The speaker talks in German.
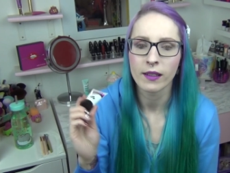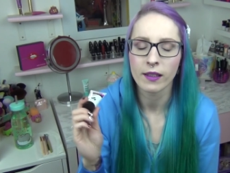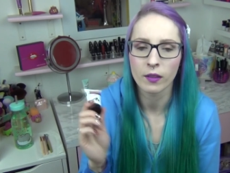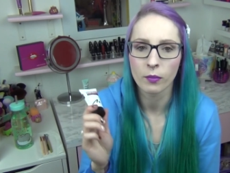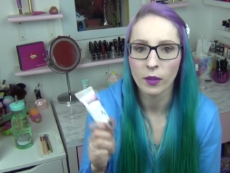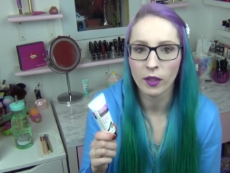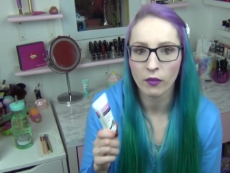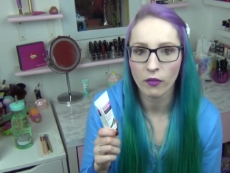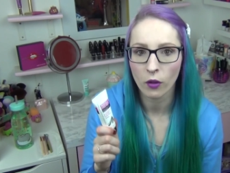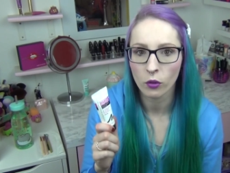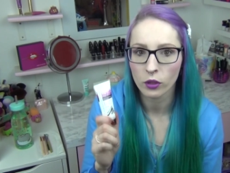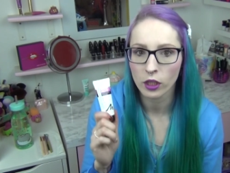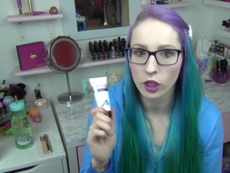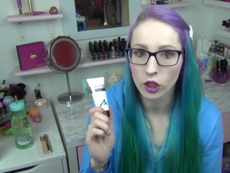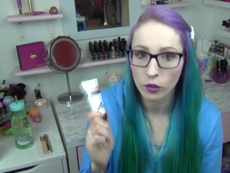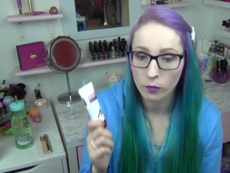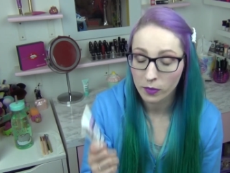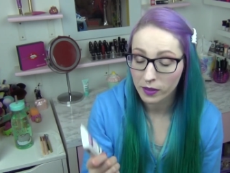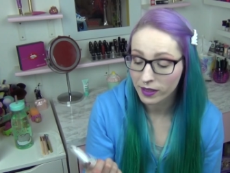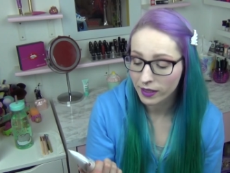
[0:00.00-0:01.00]
dass meine
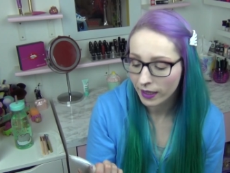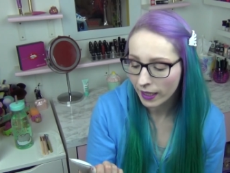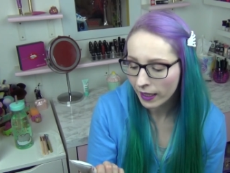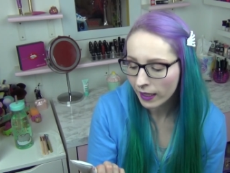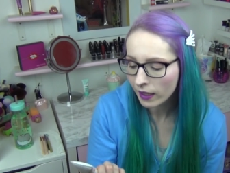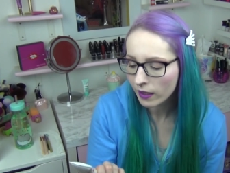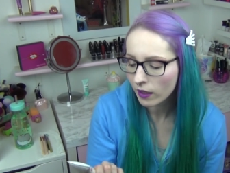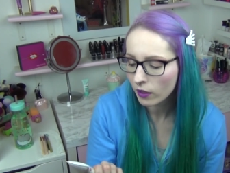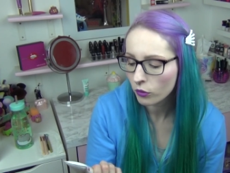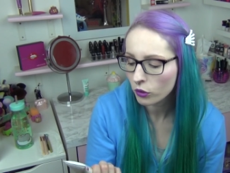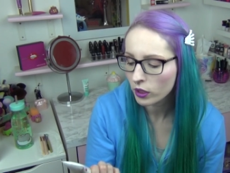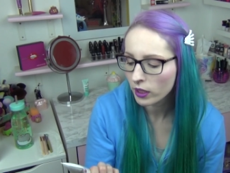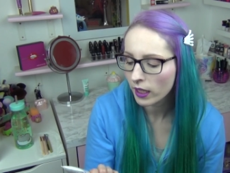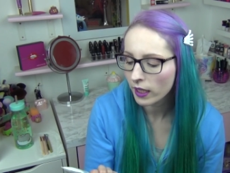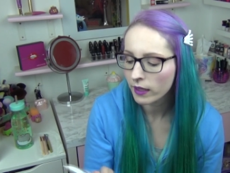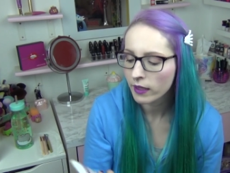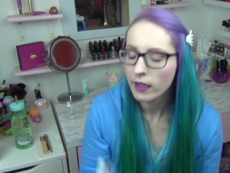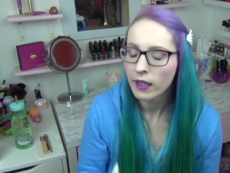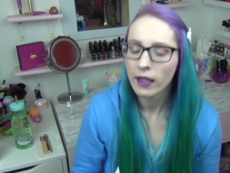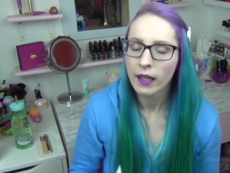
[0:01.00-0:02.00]
Foundation ein bisschen länger dadurch
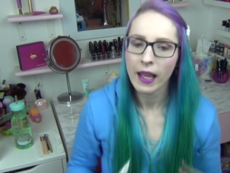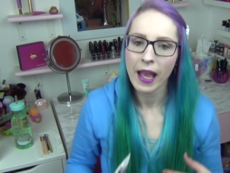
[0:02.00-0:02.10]
hält.